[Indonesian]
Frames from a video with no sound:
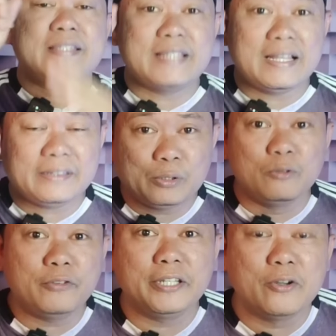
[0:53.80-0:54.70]

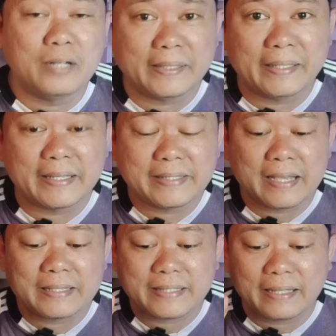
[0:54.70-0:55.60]
satu video lagi guys
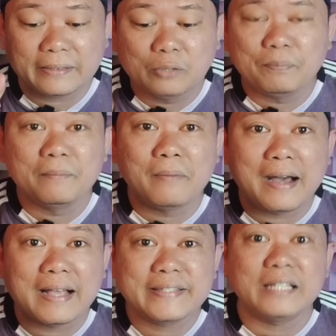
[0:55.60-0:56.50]
ya, satu
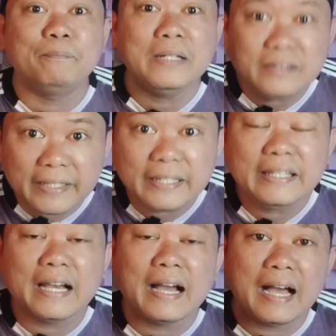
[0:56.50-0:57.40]
pembahasan penting
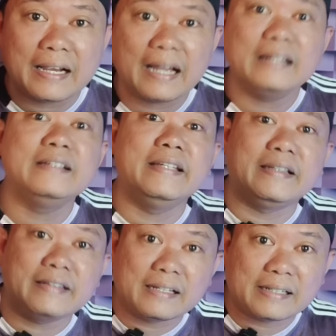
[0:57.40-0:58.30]
yang akan
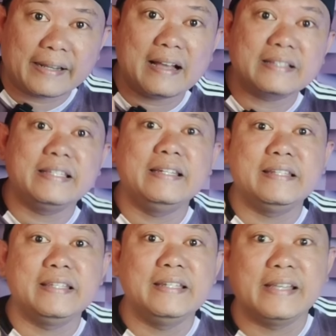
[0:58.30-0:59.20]
kita reaksi
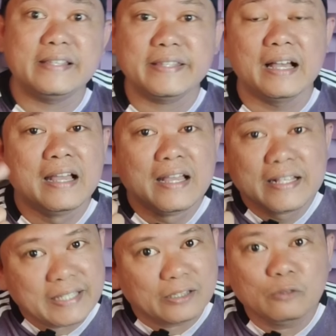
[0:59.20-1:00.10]
di sini guys ya.
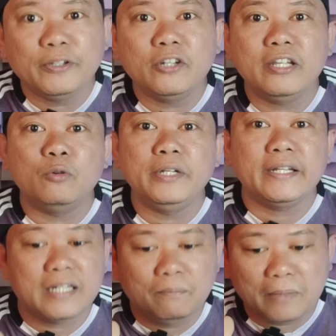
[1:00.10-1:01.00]
Satu video yang
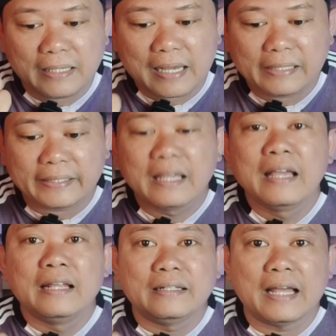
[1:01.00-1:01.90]
unik dan menarik.
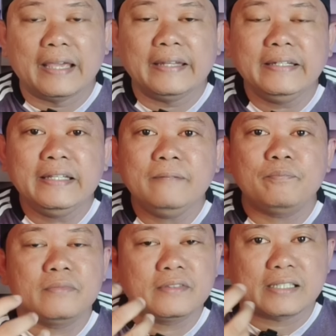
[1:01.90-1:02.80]
Nah, ini
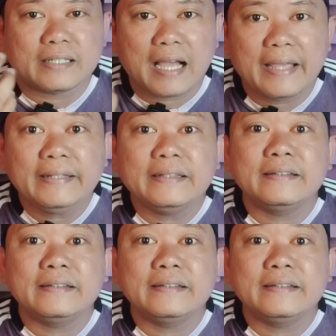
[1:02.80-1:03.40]
terkait